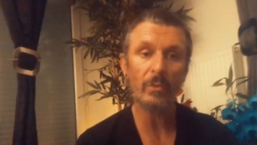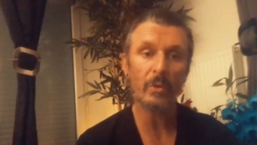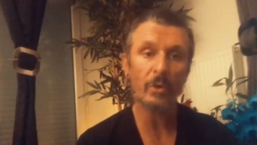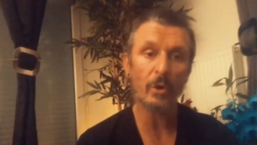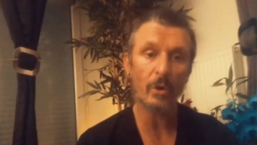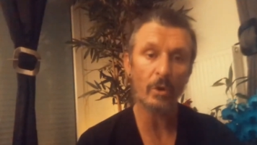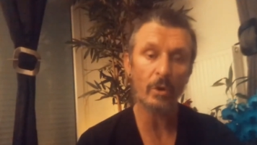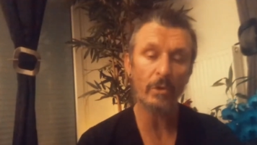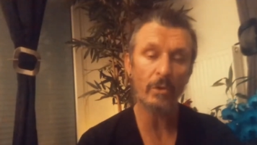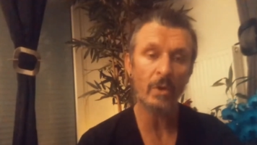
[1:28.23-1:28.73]

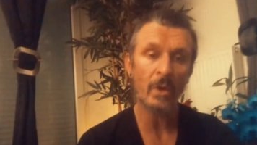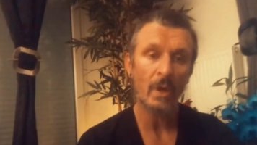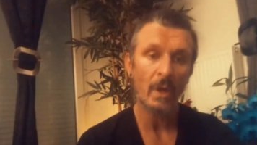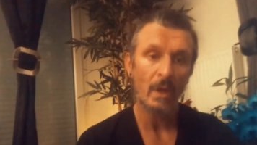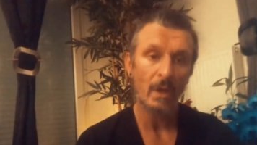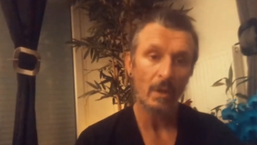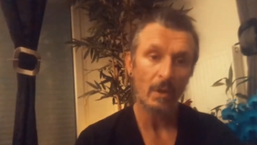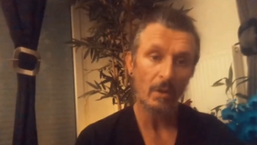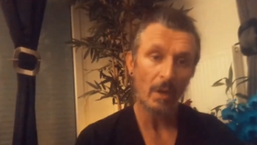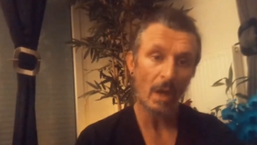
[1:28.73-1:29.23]
colonne,
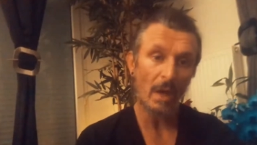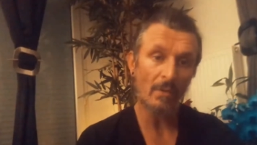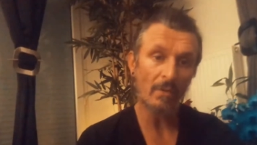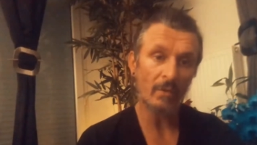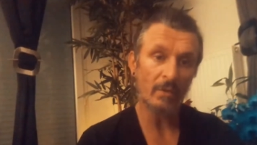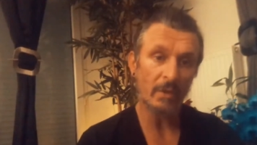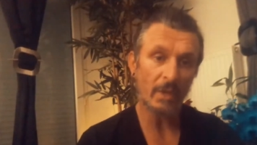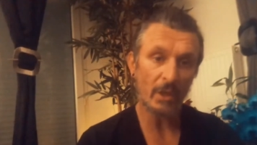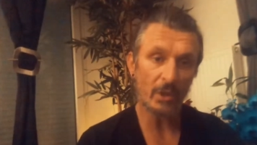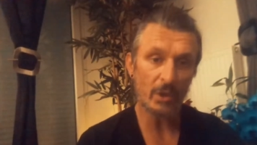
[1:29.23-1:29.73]

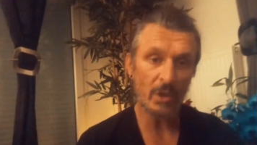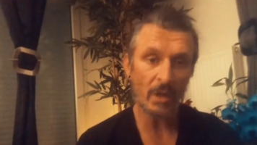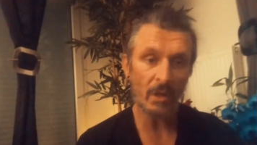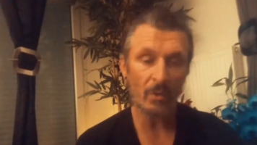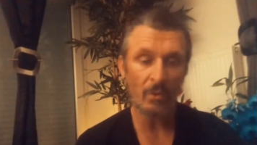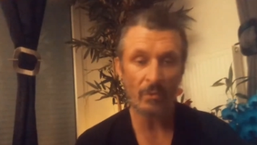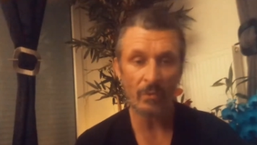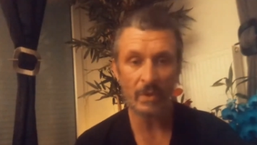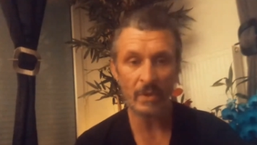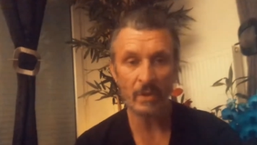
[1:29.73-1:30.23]
avantages,
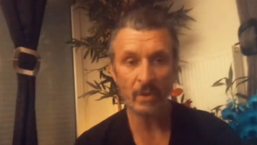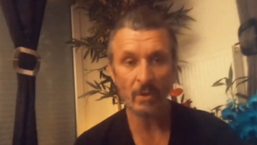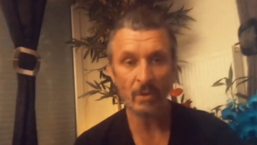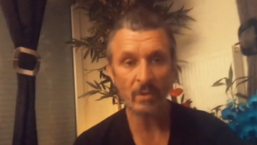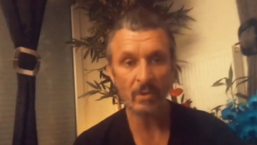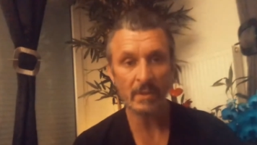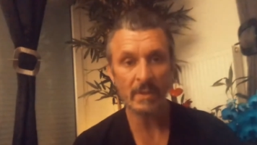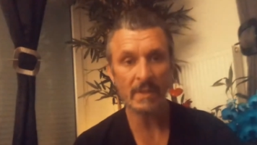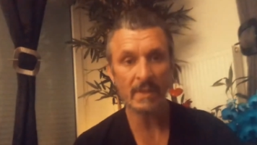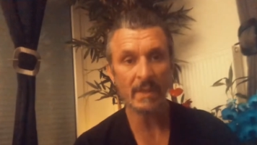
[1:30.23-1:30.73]
inconvénients,
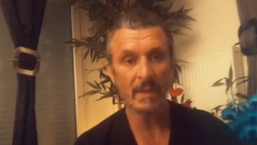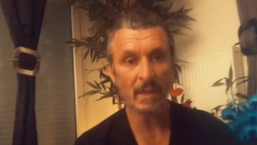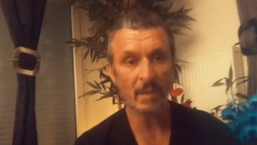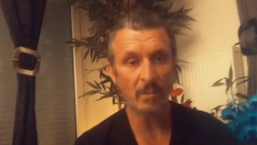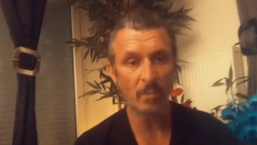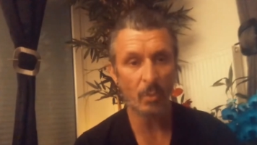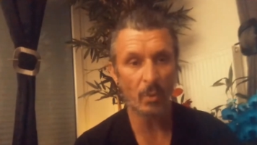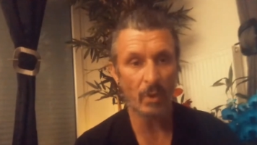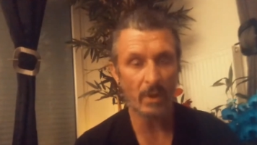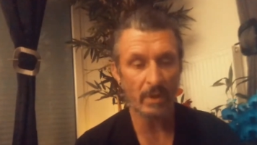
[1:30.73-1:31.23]
5
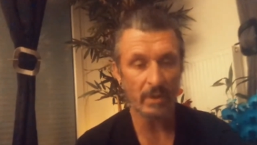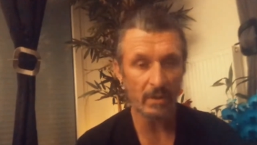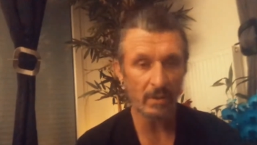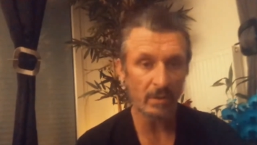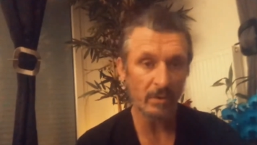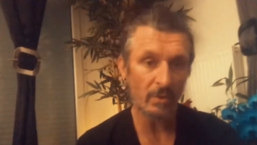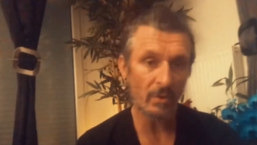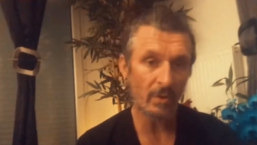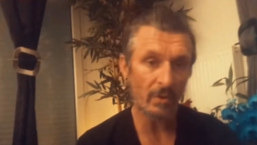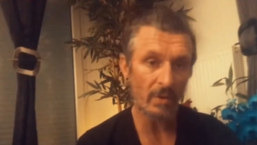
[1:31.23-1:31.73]
points
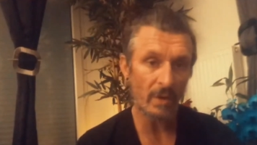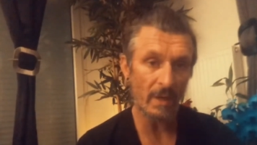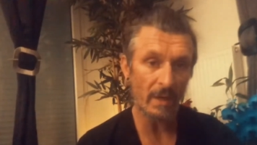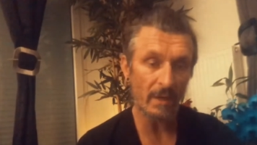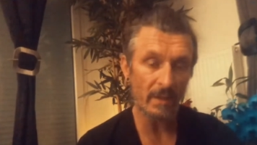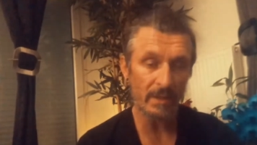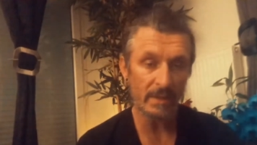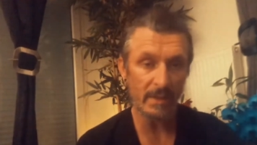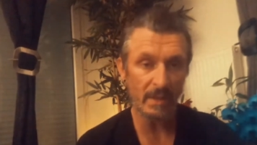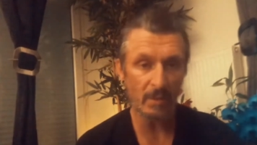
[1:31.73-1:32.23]
dans l'un,
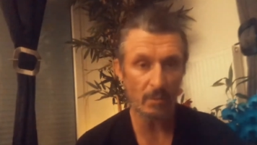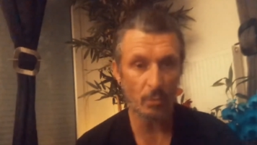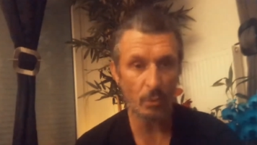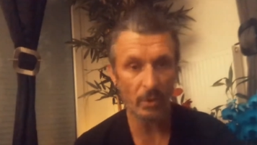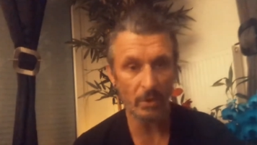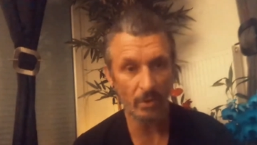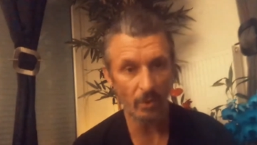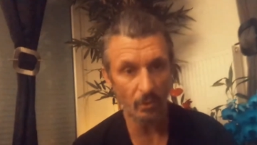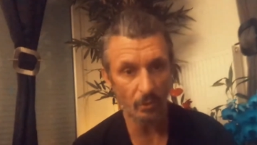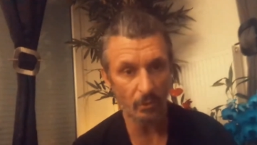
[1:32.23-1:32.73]
5
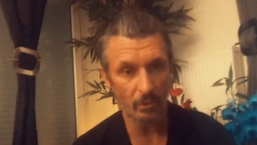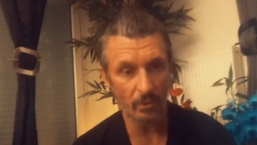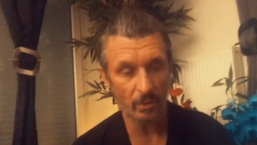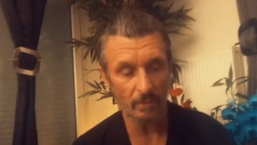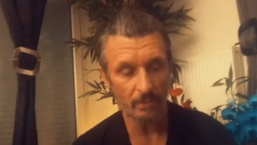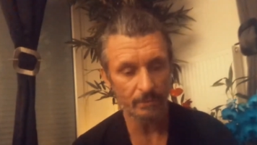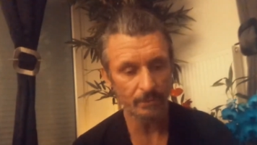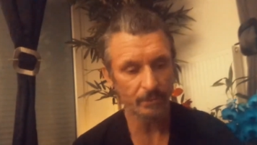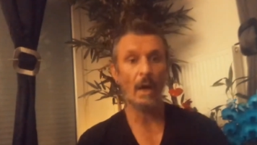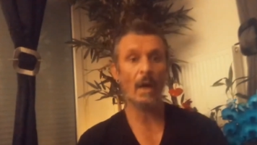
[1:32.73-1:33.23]
points dans l'autre.
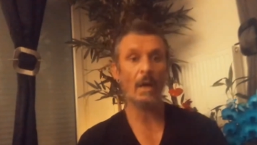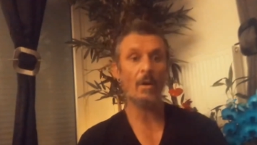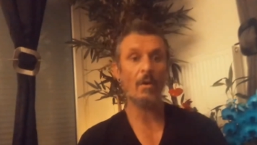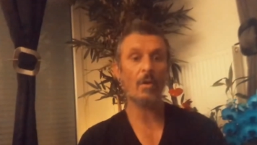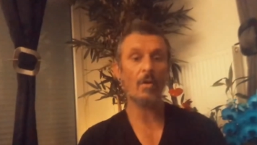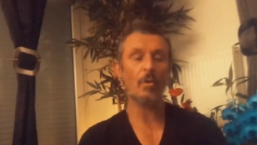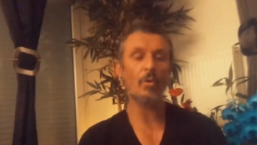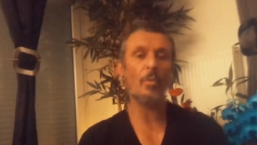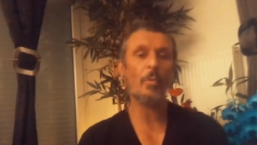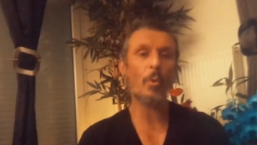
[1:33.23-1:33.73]

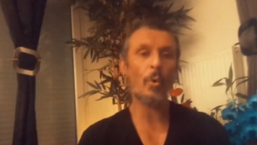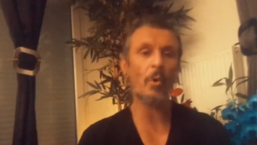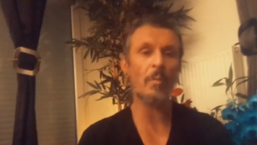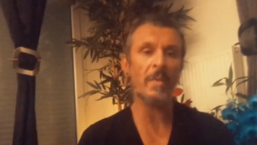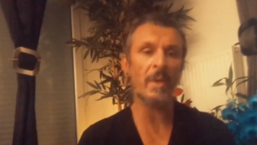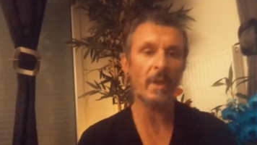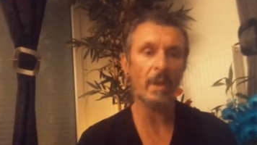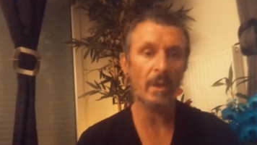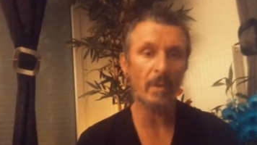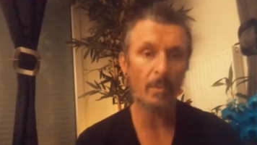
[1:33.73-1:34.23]
Alors le
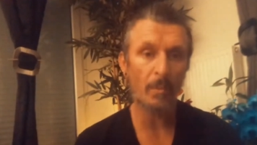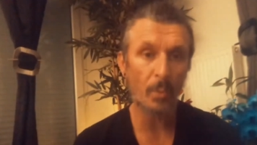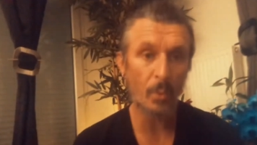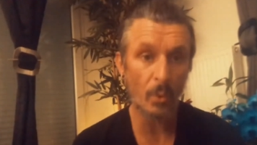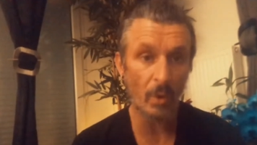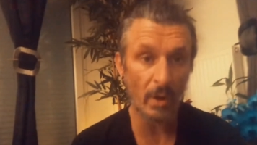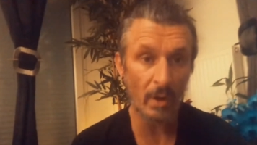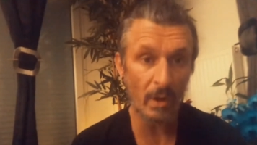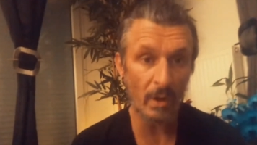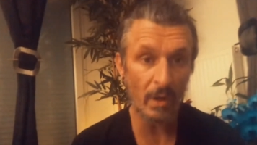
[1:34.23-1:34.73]
premier
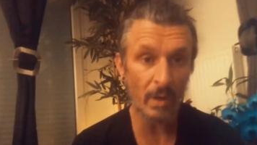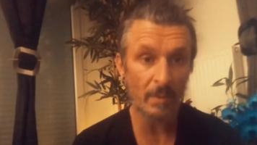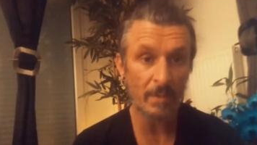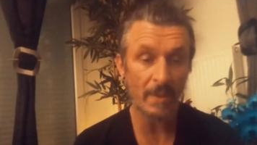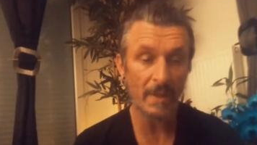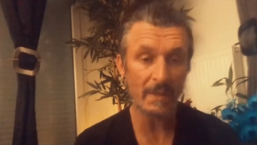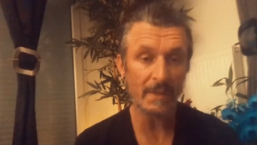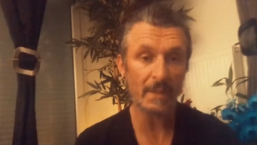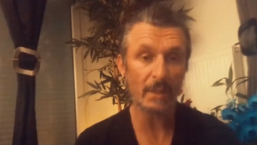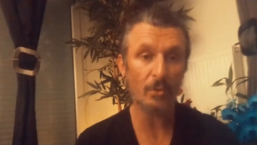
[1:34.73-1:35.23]
point, et eh
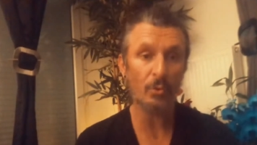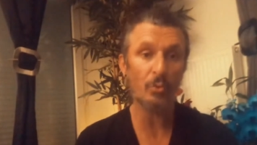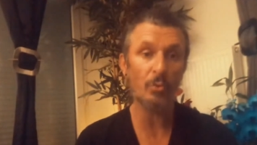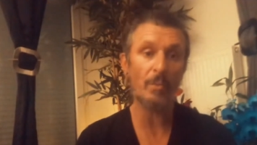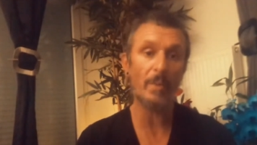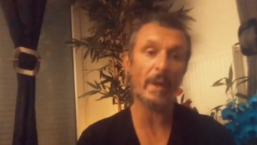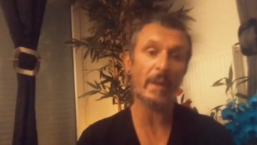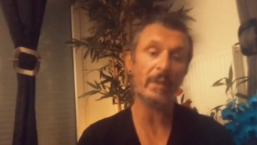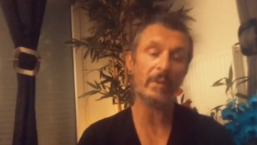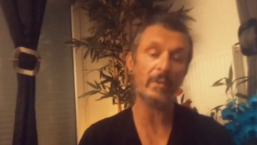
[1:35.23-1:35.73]
bien c'est tout
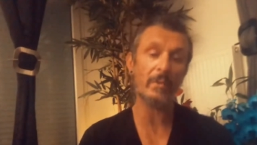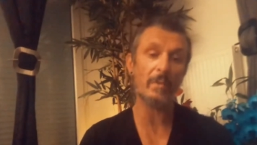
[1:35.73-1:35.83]
bête,